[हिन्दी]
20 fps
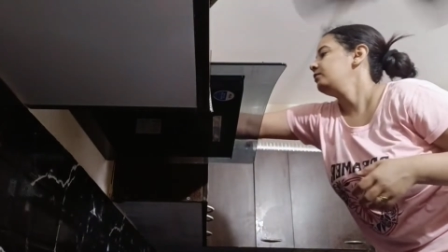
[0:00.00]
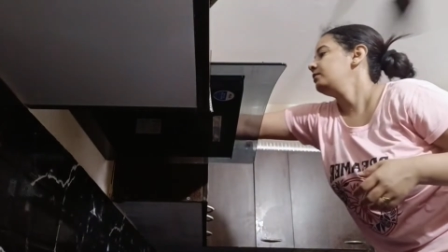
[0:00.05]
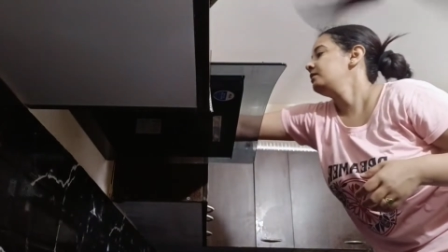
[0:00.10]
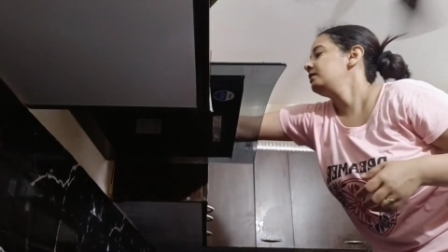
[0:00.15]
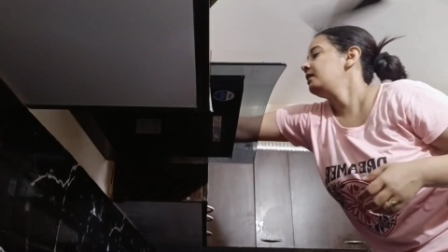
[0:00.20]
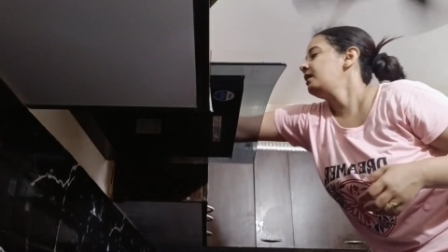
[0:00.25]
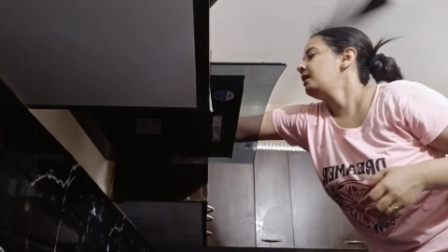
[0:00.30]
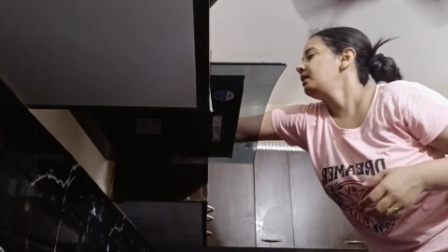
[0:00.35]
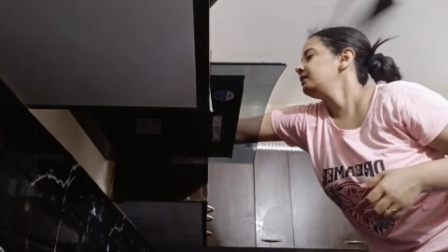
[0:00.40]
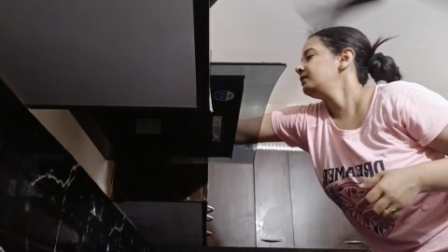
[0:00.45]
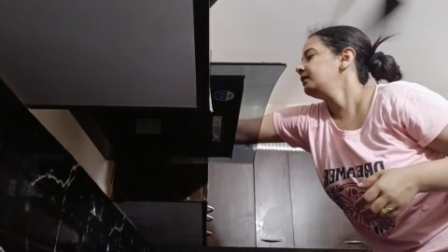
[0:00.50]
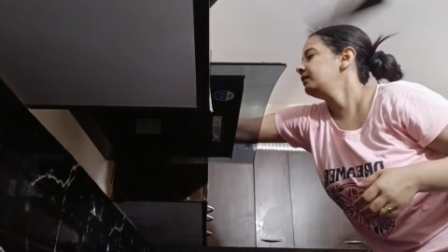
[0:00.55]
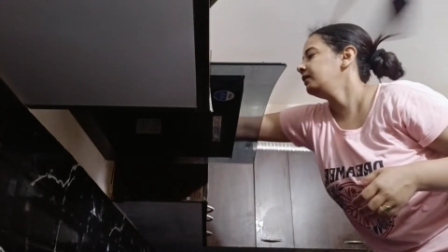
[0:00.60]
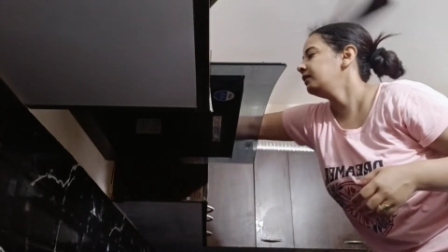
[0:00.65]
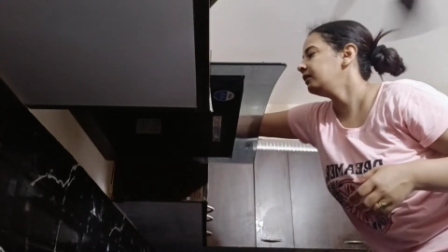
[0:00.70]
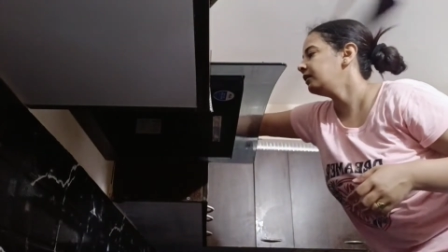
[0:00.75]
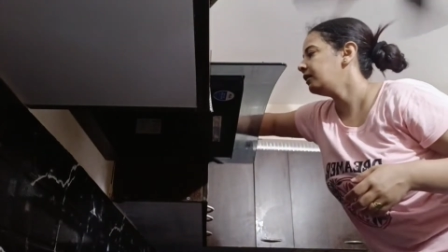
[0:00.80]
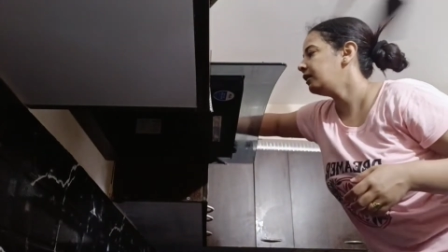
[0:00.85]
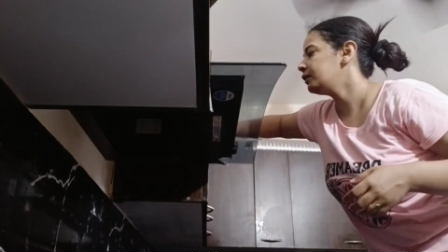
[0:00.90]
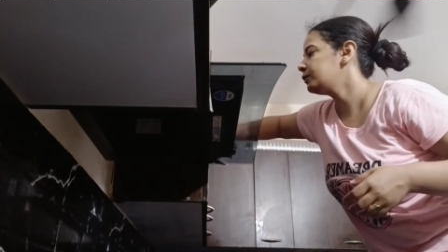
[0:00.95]
और उसमें
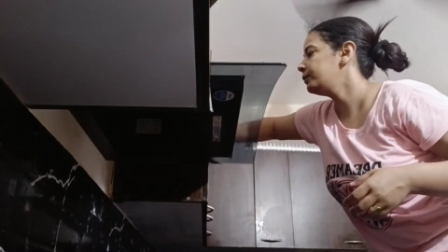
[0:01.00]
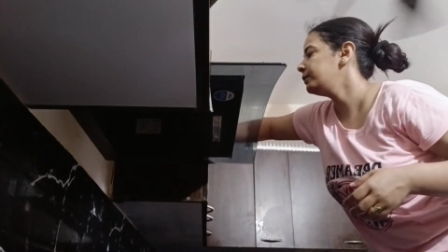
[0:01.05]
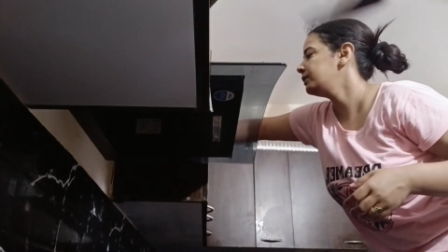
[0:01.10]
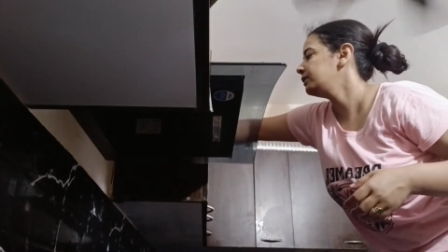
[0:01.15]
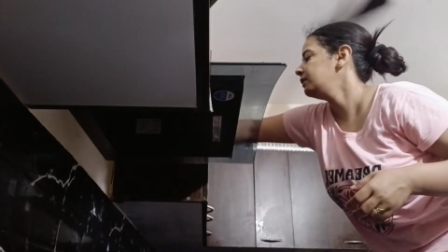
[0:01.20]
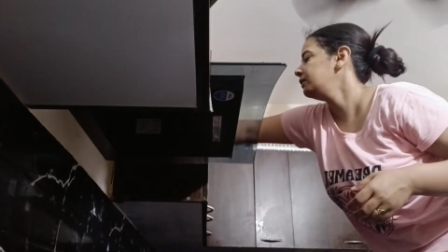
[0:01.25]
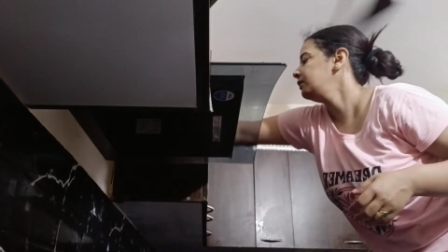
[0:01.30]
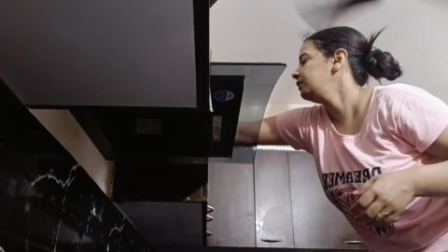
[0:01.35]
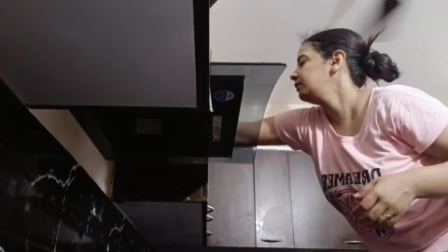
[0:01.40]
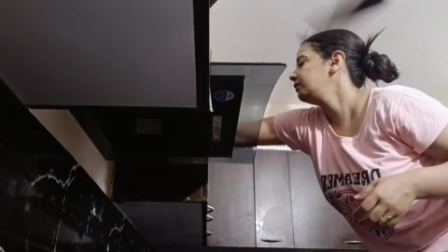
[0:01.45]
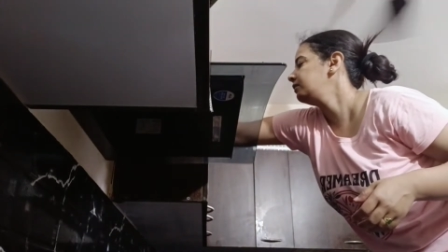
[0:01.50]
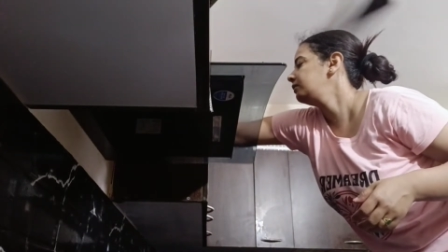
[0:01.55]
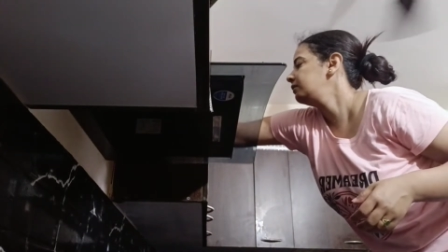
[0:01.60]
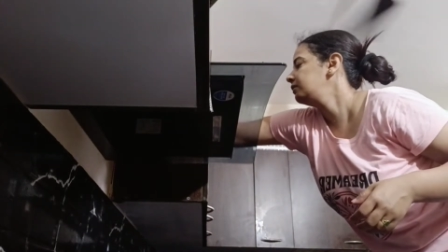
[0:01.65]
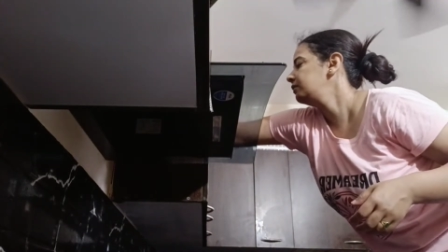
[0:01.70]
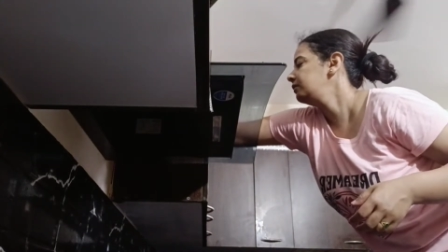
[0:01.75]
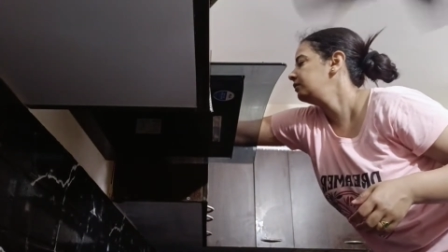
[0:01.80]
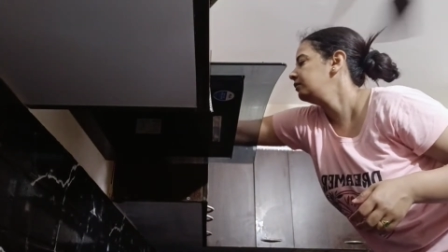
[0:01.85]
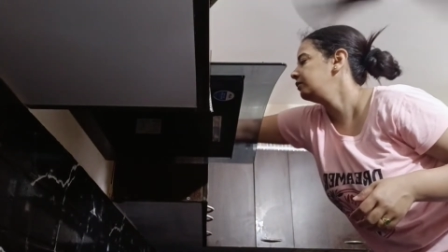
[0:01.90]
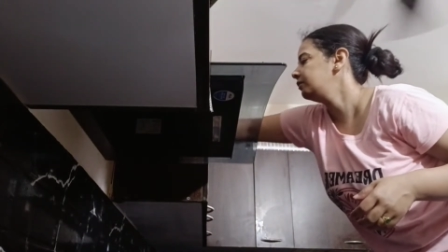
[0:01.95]
हल्का सा
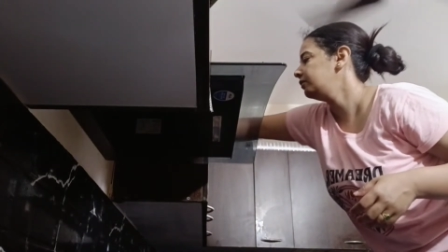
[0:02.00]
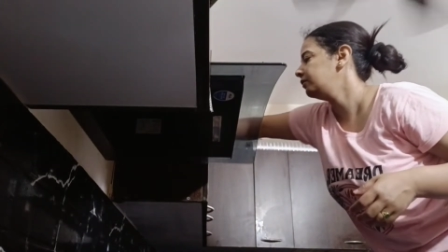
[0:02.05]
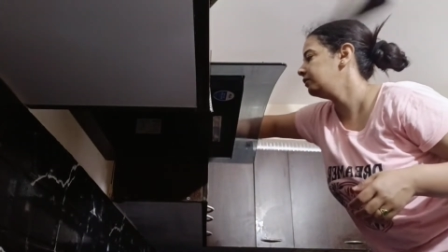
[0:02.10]
वो